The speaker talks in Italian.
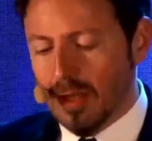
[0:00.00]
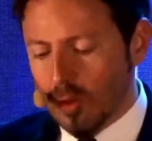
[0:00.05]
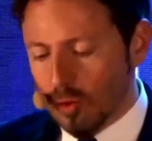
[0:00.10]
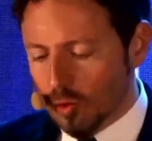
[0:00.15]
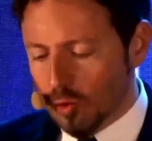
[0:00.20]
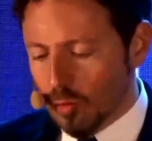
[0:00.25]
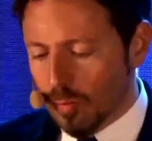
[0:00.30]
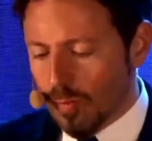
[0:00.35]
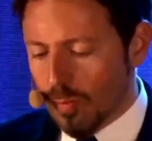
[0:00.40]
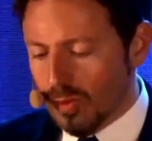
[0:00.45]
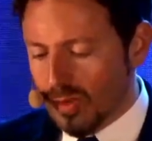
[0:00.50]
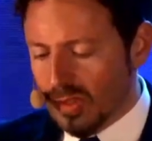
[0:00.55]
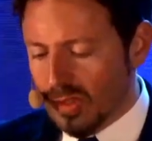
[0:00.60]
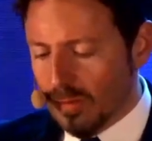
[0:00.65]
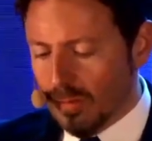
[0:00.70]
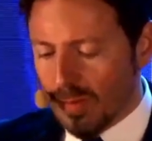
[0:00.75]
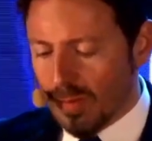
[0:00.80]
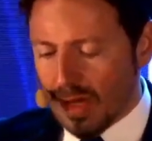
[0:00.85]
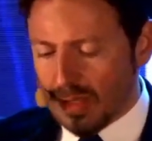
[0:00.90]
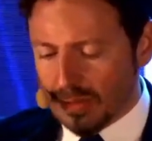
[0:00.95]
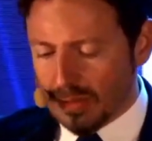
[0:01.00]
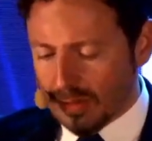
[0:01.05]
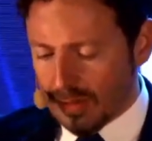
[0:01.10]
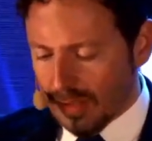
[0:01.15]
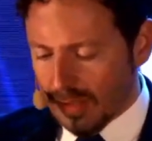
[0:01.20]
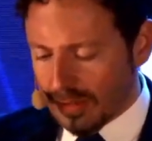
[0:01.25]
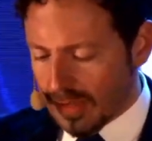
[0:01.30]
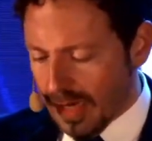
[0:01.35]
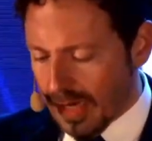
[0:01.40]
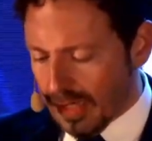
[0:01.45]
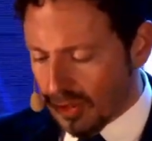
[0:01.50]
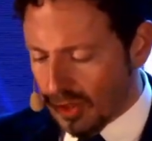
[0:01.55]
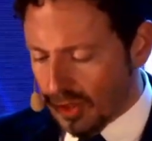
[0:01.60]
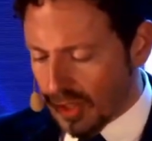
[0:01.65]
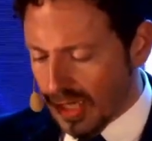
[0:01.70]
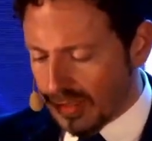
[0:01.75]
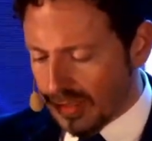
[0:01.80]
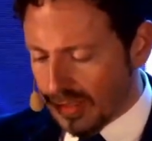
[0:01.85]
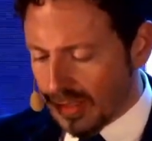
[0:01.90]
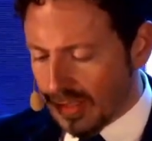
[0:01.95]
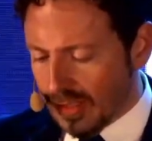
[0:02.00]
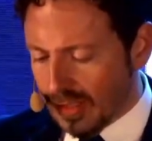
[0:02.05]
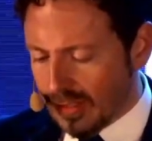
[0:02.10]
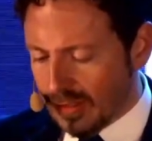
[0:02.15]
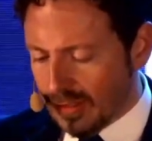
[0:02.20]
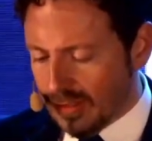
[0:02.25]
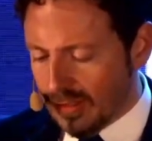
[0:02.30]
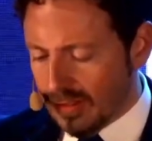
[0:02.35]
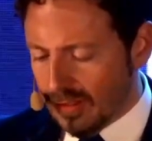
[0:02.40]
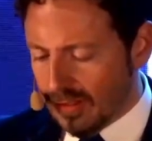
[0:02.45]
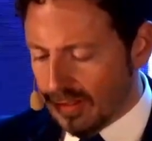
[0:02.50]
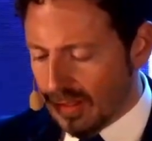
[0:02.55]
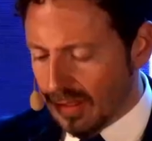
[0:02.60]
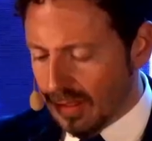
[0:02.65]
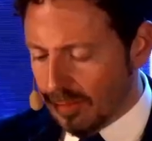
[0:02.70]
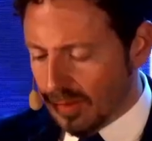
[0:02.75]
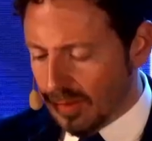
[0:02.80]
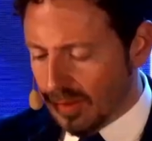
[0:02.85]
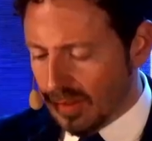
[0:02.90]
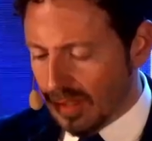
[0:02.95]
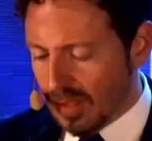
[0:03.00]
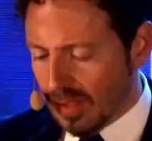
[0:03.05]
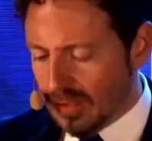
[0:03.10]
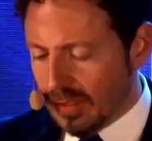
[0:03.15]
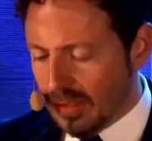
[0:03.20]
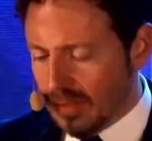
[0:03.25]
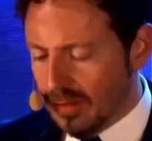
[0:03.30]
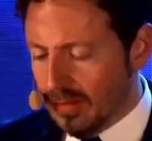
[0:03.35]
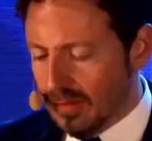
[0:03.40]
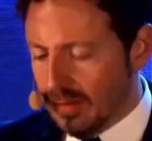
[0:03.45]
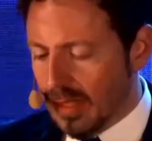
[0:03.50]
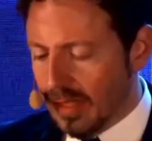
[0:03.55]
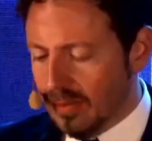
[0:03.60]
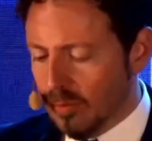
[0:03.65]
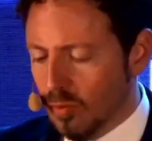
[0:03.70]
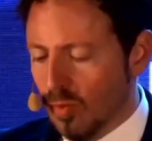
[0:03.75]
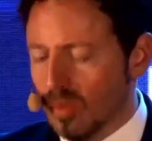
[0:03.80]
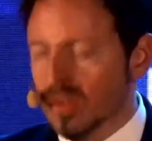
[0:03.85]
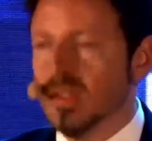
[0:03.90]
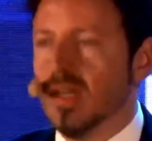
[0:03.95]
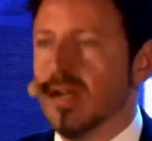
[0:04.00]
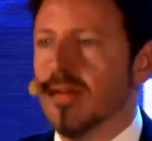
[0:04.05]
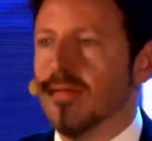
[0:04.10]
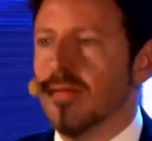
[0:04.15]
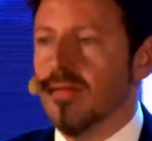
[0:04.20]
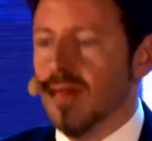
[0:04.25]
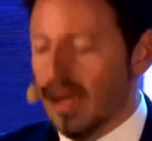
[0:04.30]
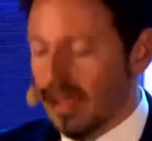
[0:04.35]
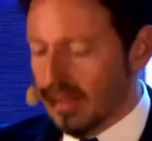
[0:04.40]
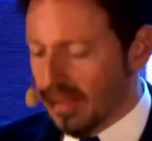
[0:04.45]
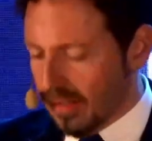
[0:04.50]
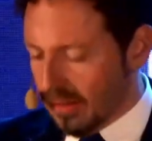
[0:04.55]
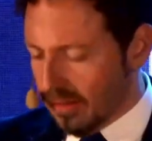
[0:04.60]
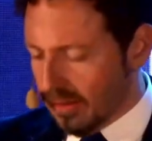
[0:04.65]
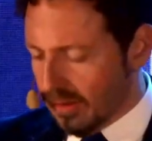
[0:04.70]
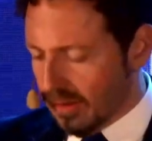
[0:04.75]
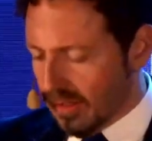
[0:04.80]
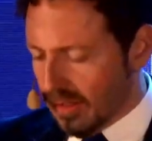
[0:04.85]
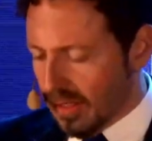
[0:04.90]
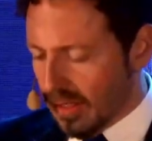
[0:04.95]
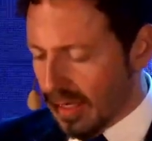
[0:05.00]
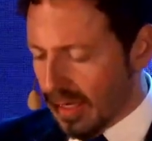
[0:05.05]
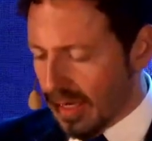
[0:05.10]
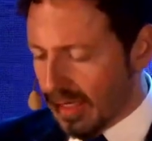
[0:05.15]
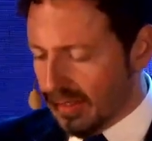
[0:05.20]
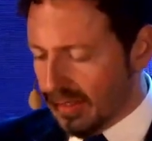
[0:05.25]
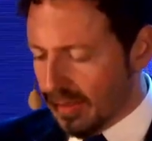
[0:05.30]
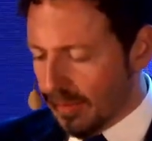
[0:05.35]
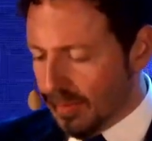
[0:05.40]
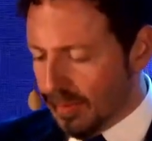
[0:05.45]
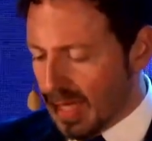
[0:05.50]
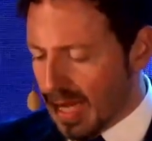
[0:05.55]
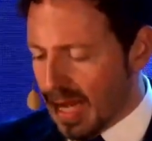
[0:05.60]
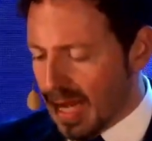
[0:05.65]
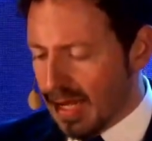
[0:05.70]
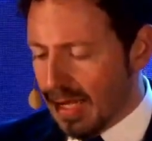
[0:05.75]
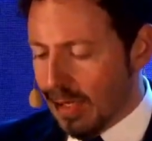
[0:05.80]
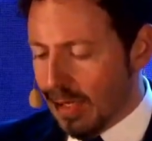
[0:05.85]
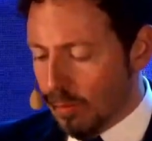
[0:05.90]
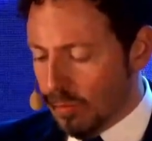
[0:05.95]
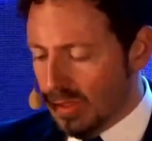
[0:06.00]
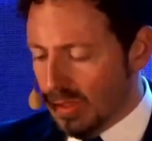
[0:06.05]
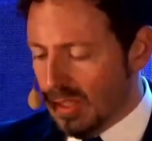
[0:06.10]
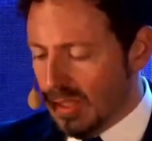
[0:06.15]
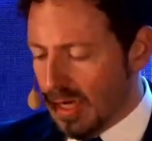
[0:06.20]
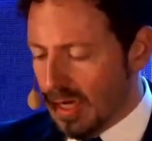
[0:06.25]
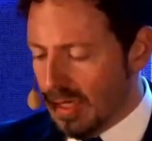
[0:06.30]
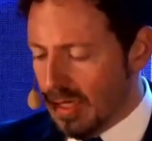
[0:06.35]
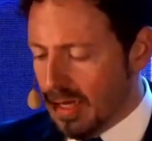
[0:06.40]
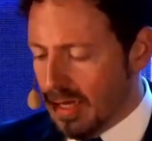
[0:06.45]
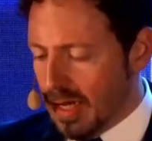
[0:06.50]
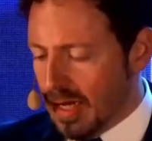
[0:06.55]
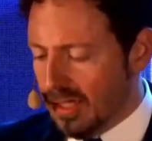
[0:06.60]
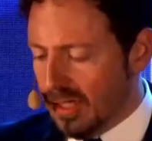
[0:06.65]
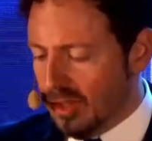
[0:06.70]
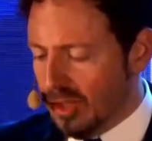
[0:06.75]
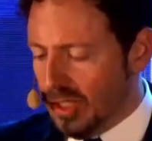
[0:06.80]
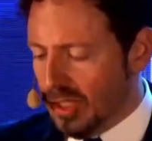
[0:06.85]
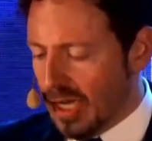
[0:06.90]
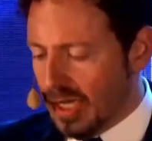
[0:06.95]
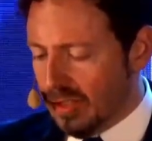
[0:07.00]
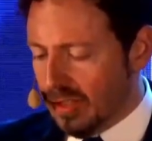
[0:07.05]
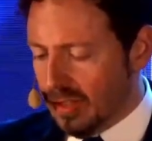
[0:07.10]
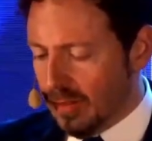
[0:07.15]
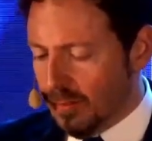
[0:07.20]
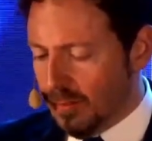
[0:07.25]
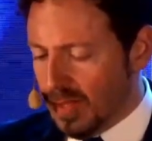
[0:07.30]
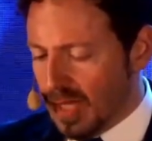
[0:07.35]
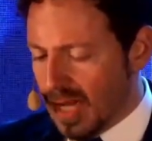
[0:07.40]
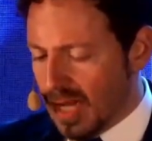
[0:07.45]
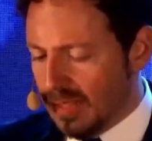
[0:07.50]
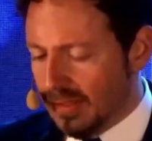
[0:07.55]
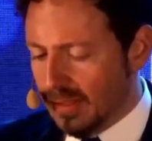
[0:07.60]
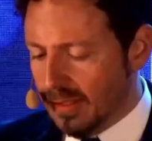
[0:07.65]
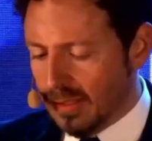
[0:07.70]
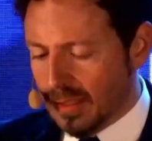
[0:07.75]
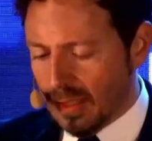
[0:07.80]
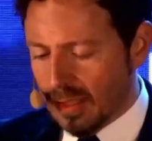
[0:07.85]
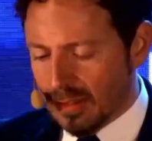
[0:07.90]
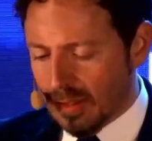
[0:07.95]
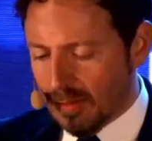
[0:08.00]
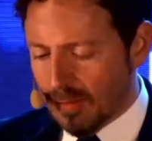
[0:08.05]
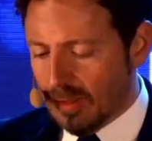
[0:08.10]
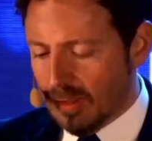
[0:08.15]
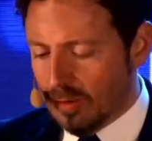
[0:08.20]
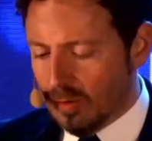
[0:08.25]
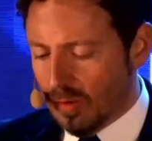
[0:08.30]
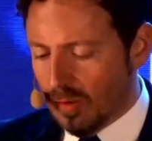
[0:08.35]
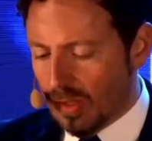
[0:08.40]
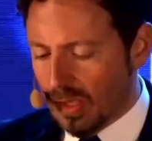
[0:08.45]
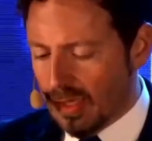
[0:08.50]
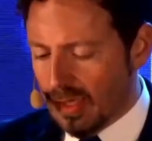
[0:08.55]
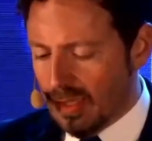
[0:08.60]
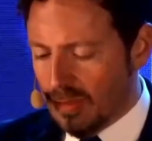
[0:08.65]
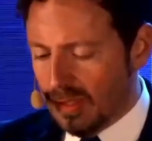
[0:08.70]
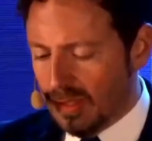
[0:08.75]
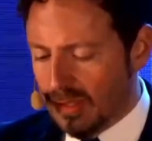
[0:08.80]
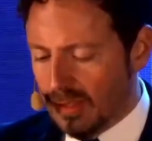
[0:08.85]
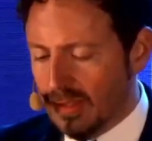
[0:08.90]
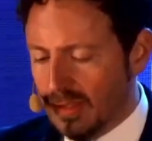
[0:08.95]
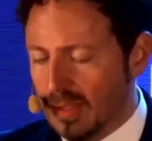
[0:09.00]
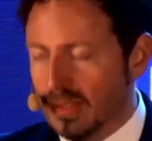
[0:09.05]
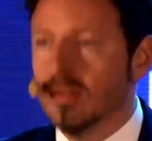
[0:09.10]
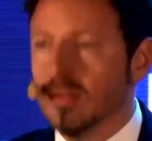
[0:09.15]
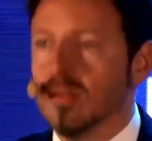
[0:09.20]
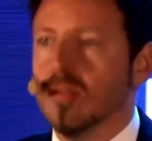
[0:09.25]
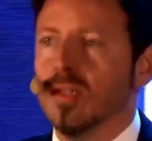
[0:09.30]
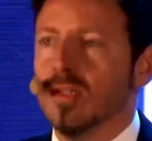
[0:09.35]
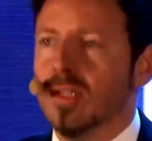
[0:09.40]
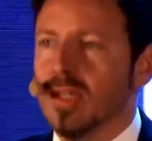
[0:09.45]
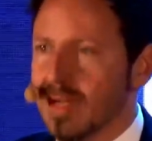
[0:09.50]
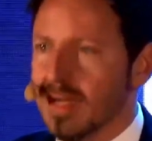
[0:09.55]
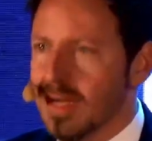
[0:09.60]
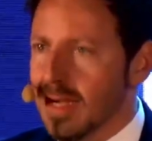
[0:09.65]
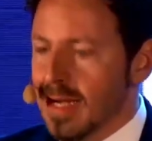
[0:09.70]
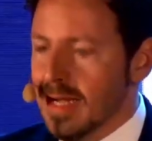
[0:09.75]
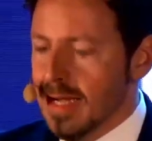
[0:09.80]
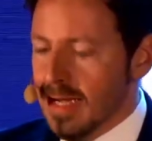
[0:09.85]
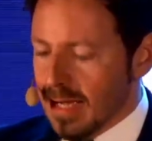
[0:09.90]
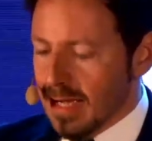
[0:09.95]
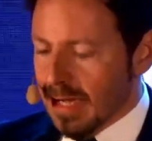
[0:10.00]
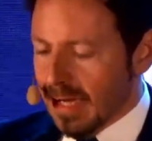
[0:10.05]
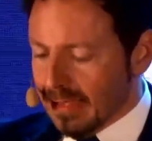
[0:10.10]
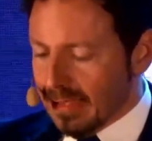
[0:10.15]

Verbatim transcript: supporting partner ACS Data Systems, Credit Network and Finance SPA e Unical AG SPA, riscaldamento e climatizzazione,